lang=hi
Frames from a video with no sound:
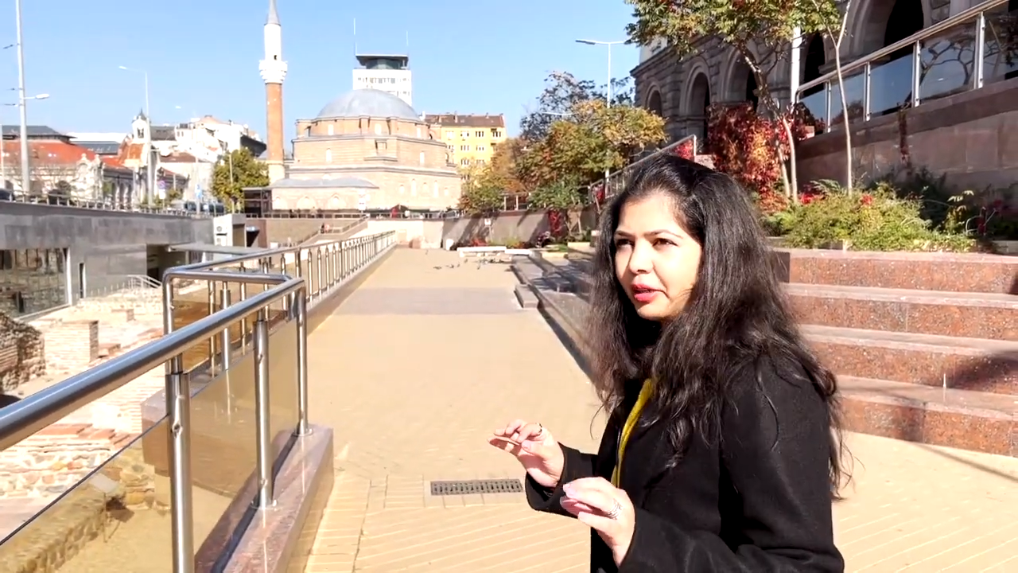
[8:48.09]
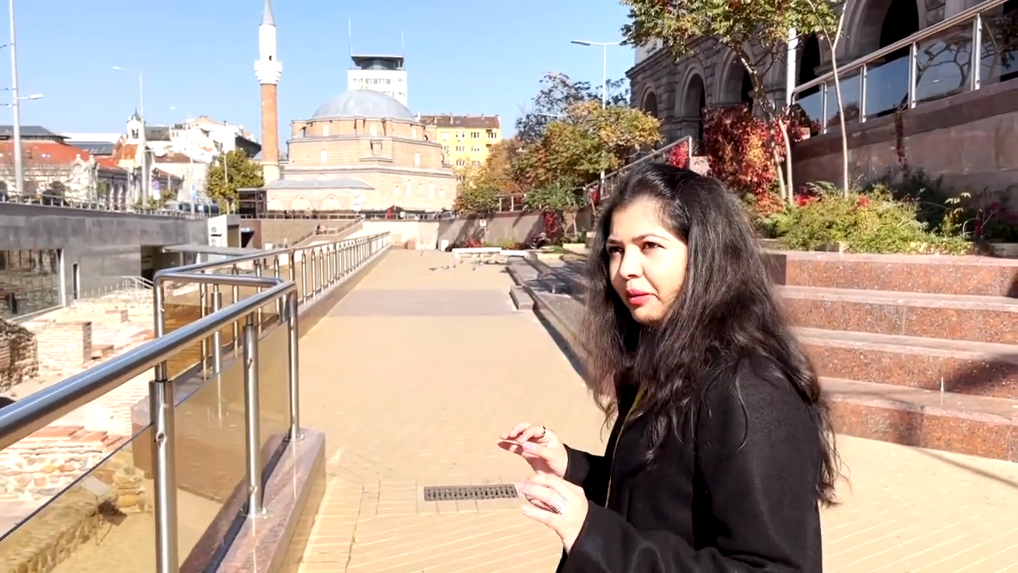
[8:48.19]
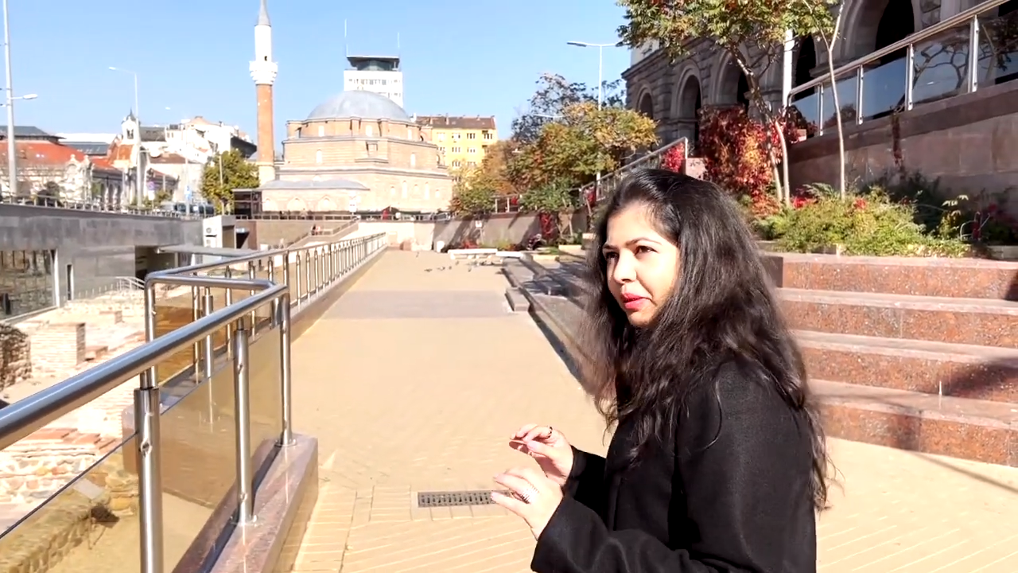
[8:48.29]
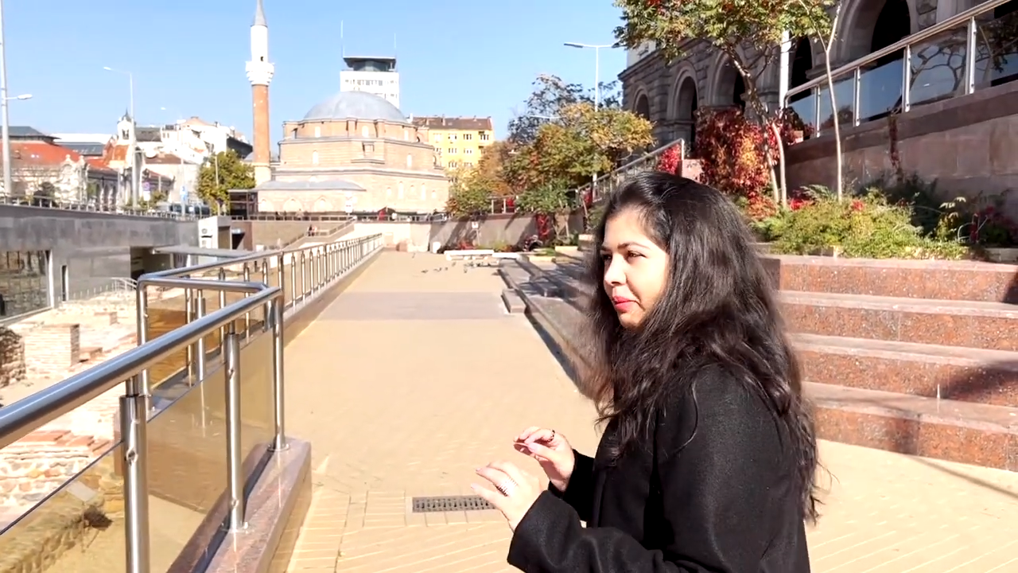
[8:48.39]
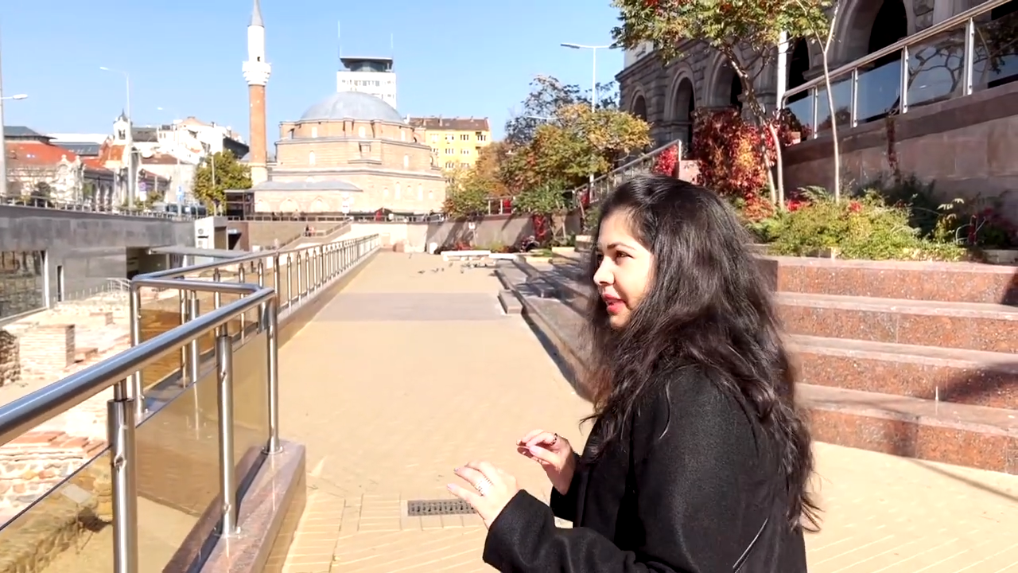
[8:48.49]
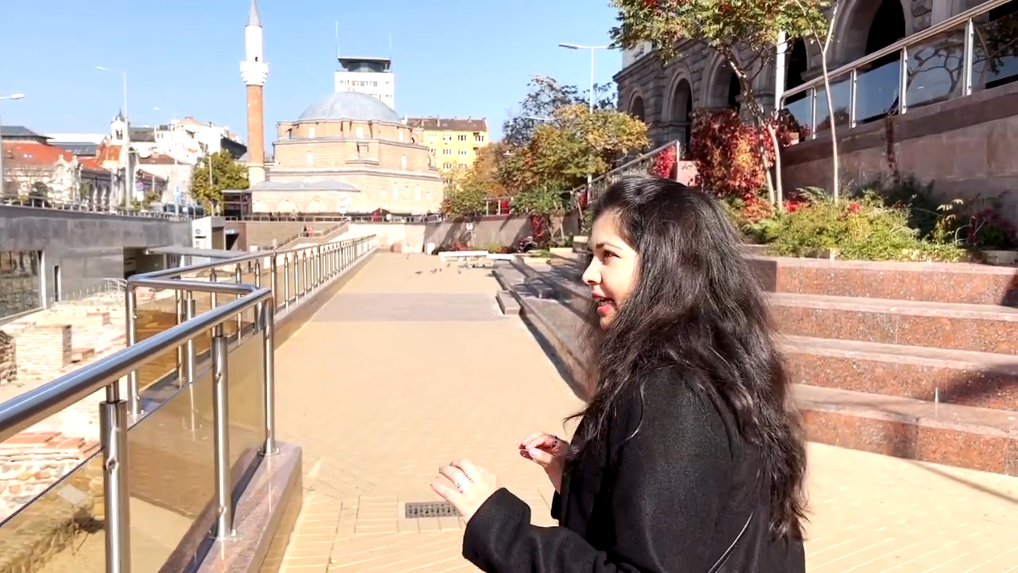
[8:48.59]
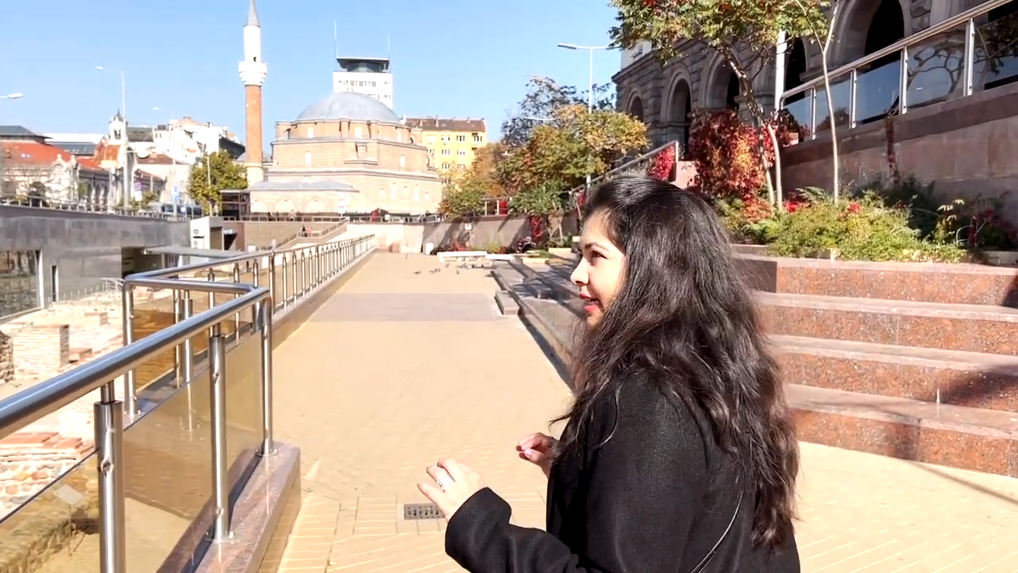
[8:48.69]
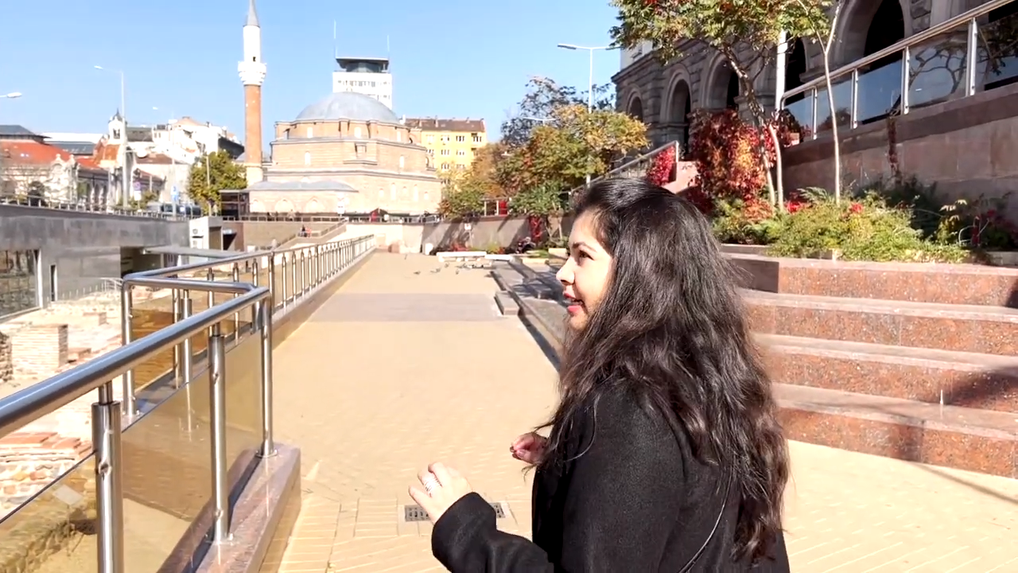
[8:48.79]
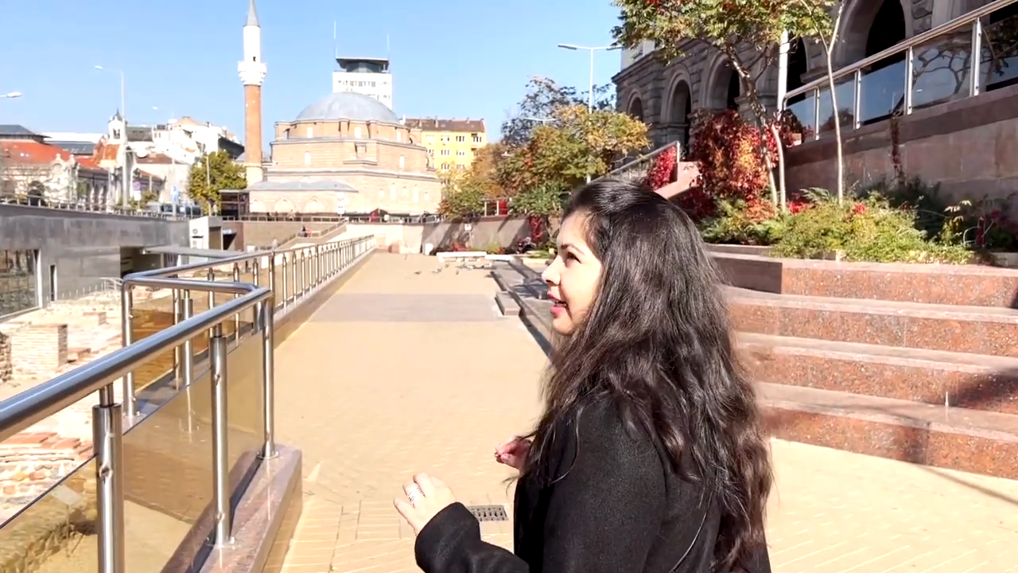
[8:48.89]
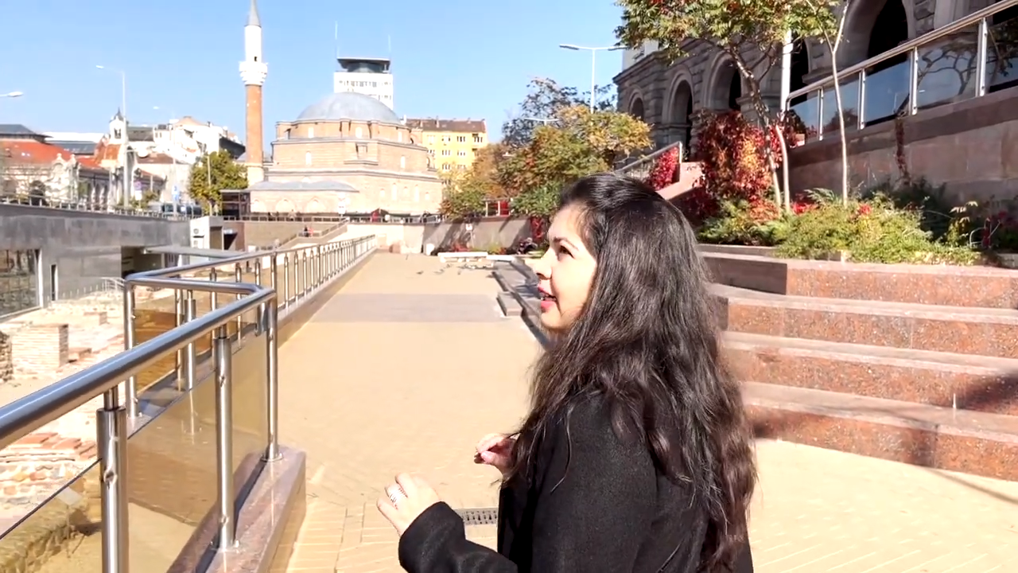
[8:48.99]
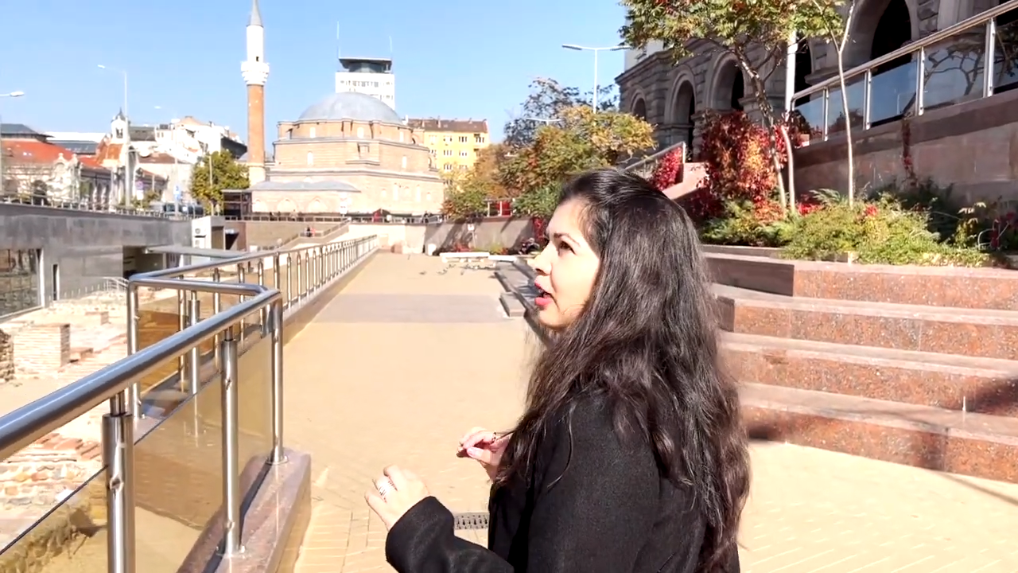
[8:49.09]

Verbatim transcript: बारे में बताएंगे